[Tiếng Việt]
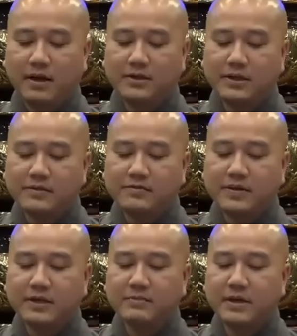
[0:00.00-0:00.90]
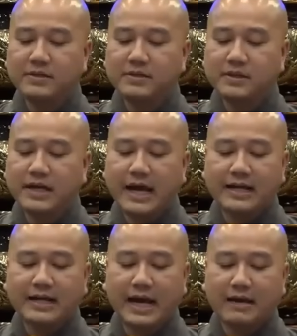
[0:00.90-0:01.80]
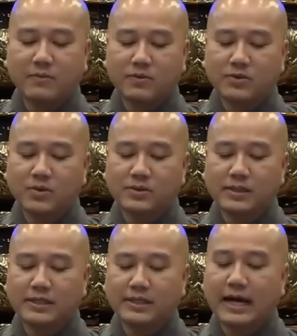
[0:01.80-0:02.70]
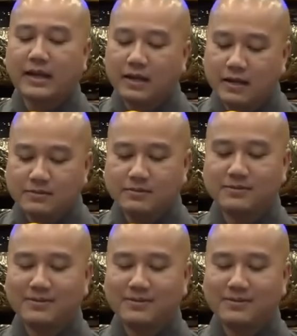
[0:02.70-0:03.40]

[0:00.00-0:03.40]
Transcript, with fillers: nhưng vì bị người khác gạt một số tiền khá lớn,